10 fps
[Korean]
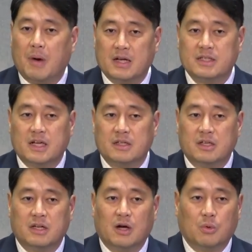
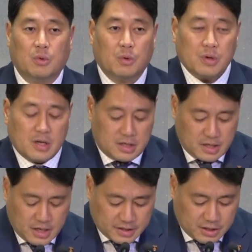바리새인들이라고
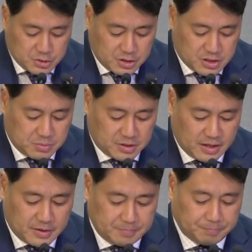이야기할 수
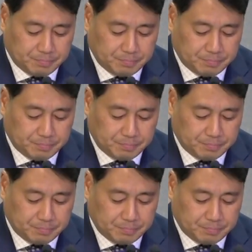있습니다.